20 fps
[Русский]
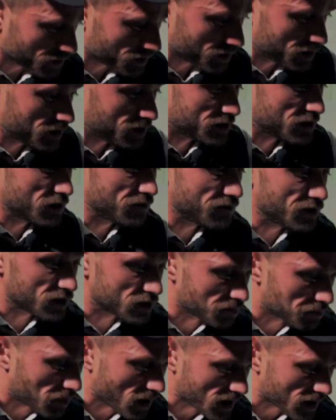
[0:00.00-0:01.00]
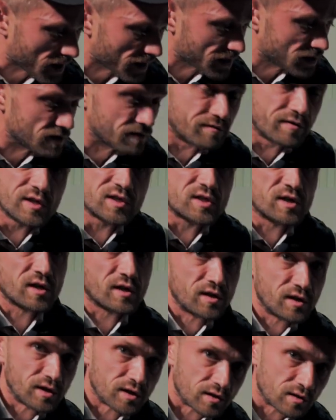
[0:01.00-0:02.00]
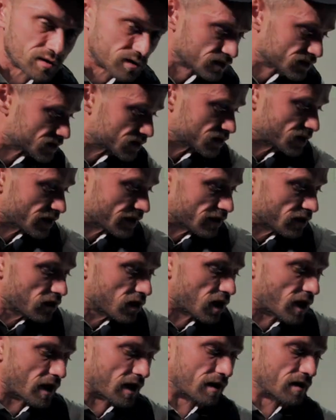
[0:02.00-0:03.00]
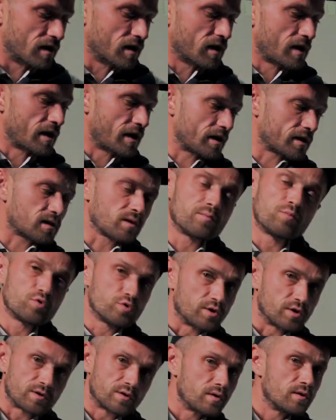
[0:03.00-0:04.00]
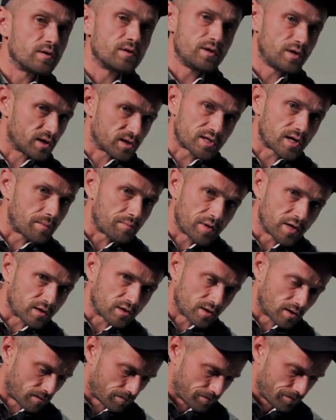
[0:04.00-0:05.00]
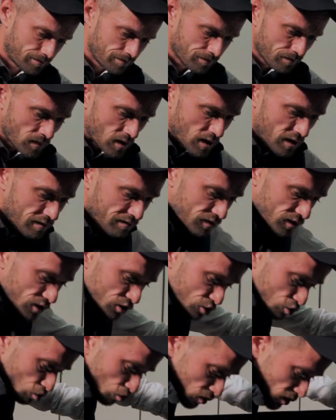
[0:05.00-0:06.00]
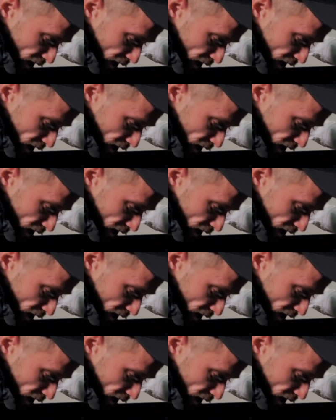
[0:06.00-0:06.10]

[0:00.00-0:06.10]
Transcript: их не видно. Пока не высохнет стелла, это будет незаметно. И внизу